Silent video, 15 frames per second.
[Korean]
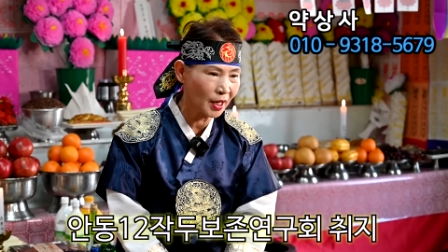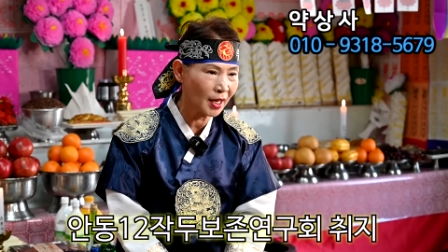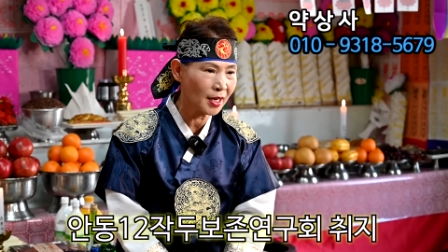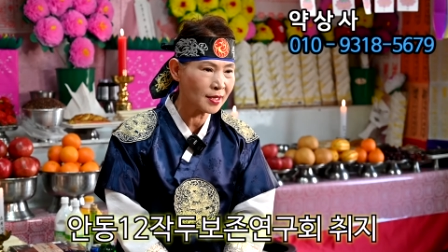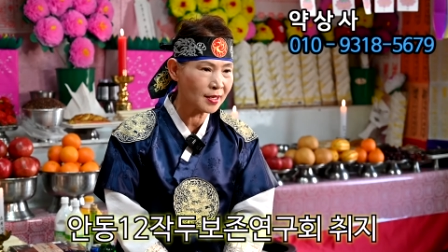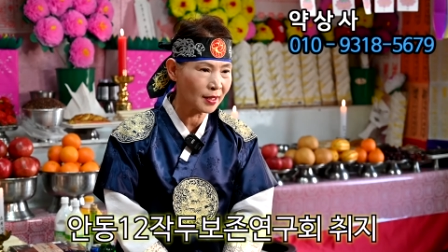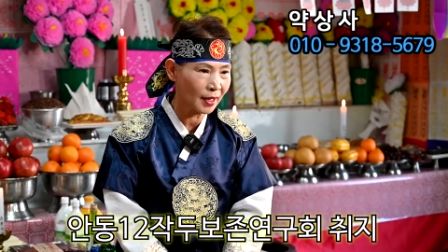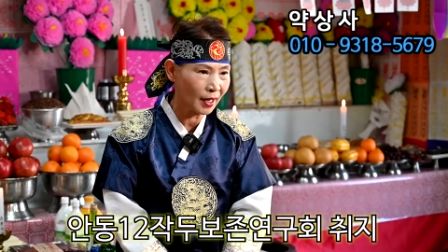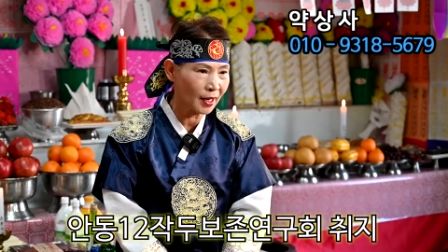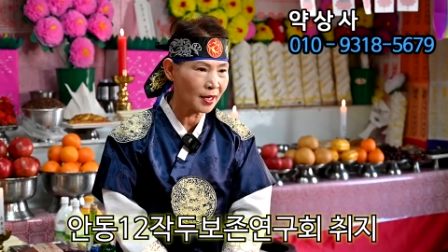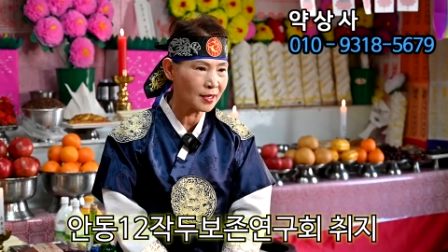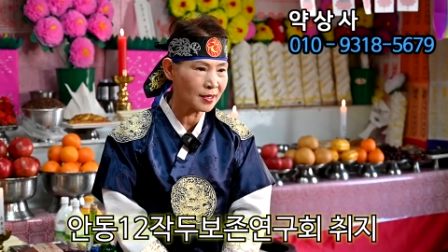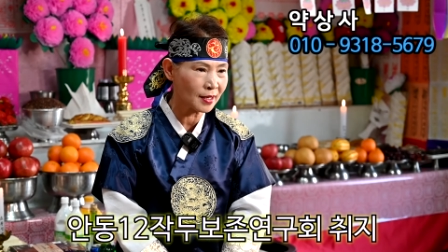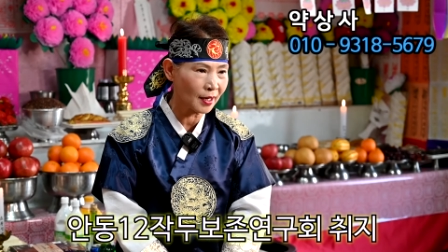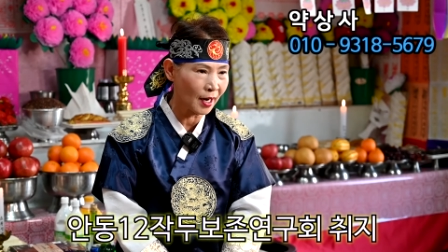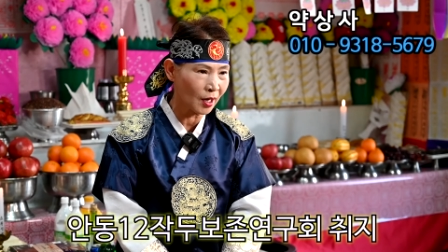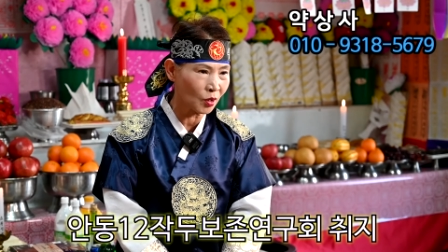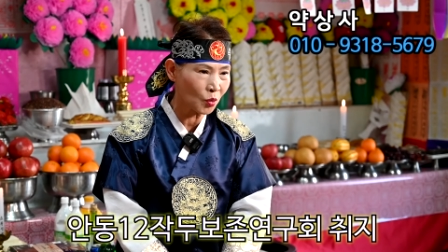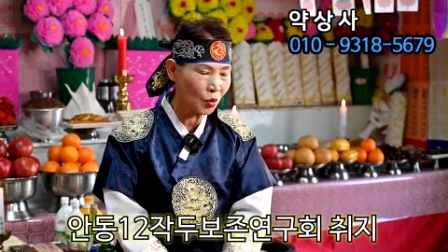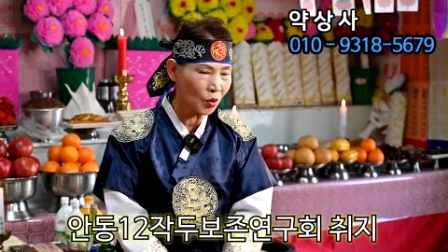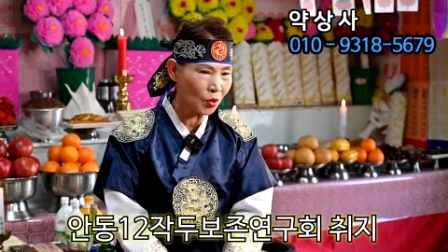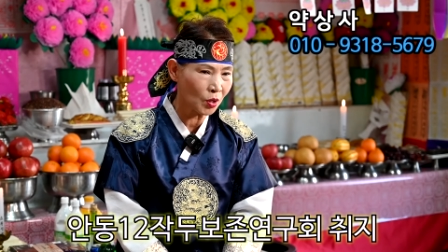나라에서 가라 해서
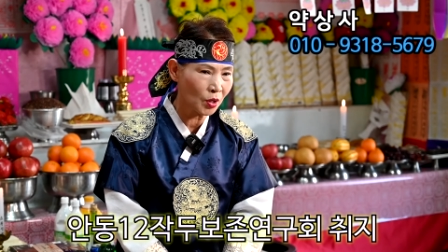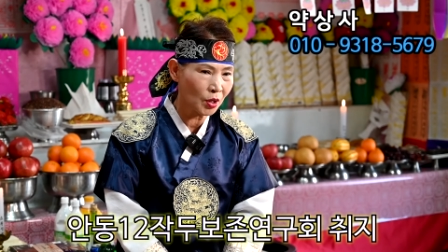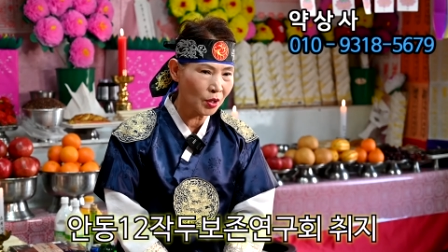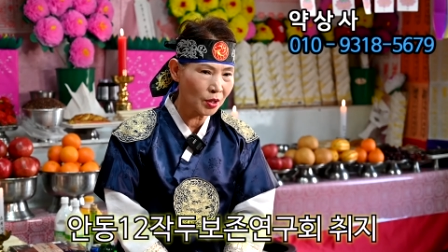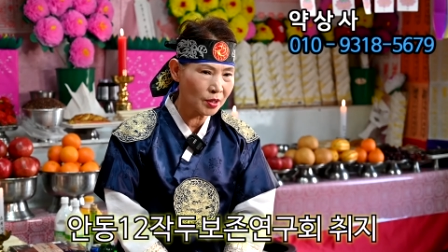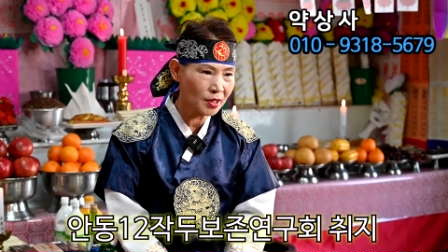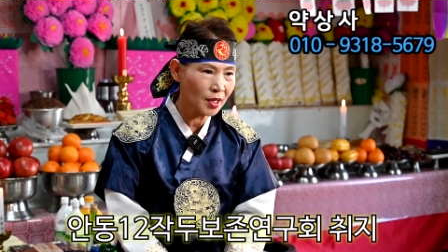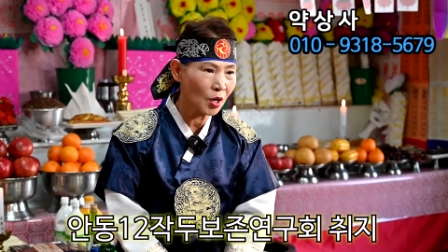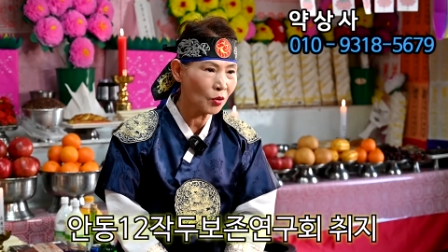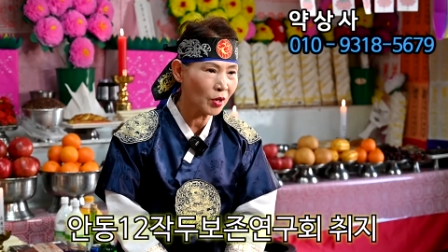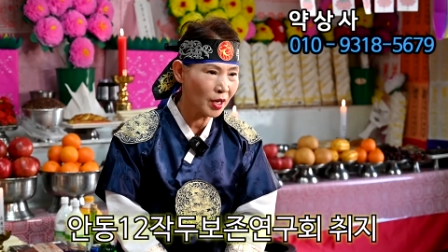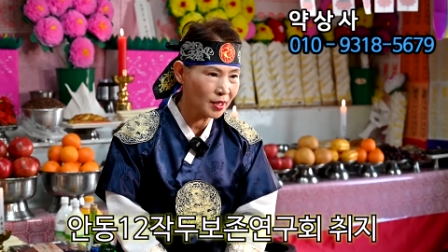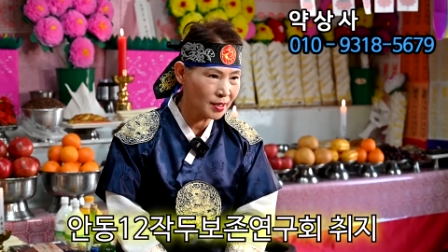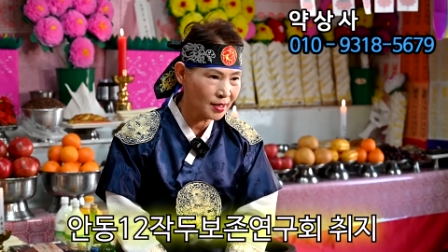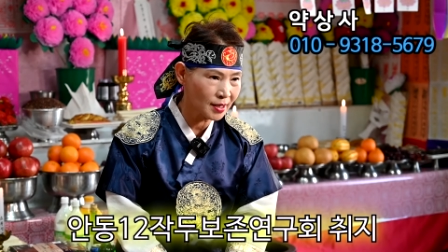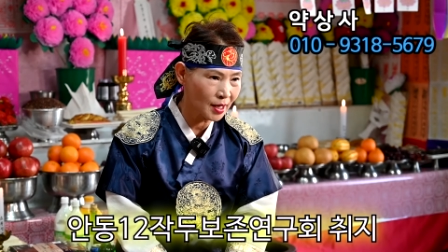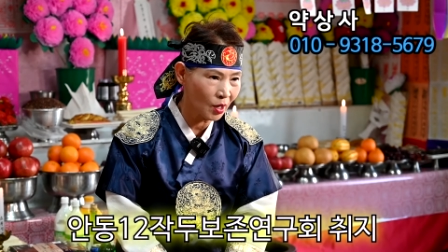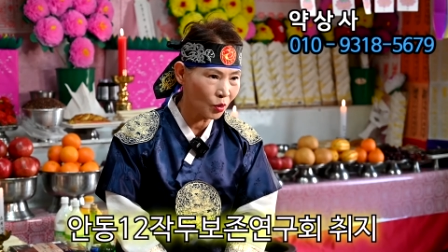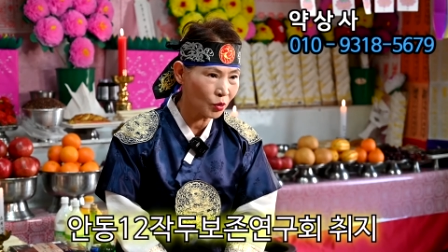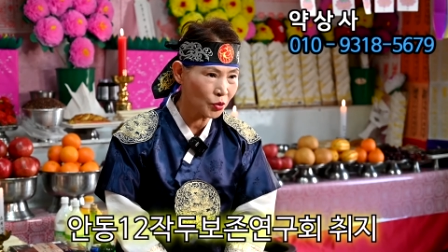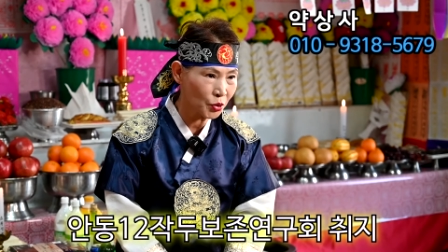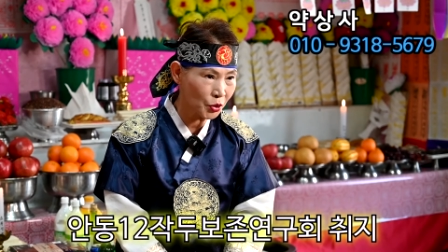갔고 싸우라 해서
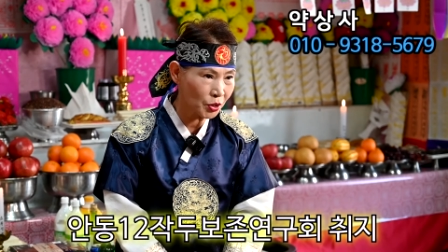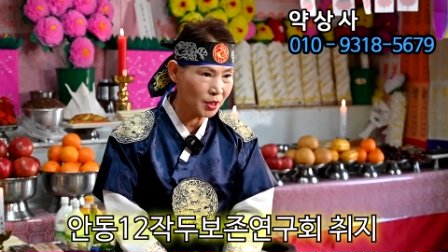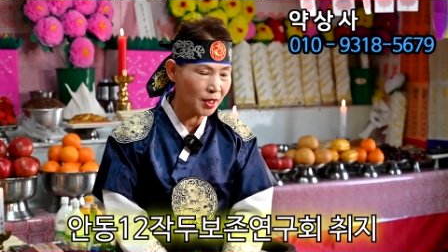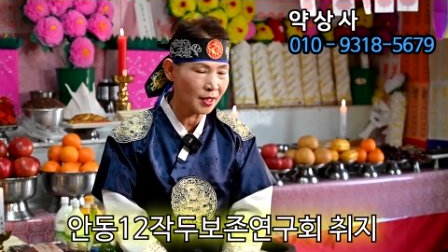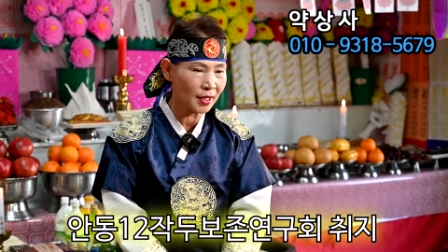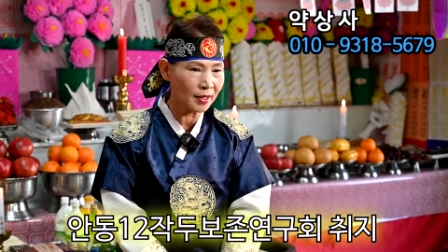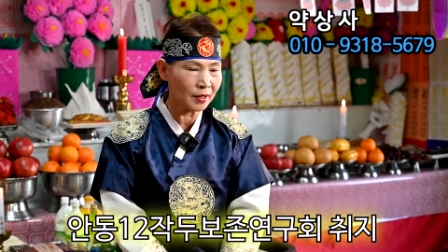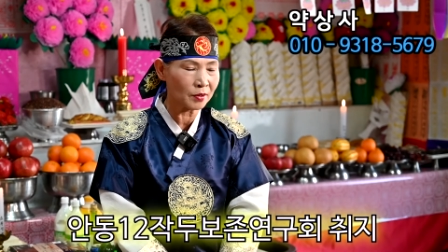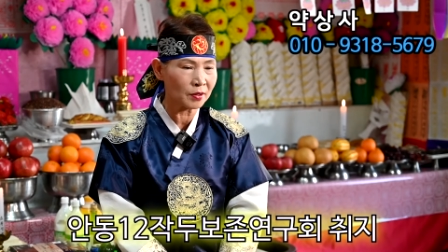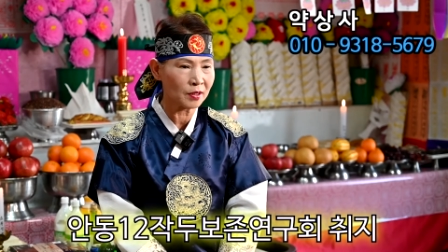싸웠고 죽었잖아요.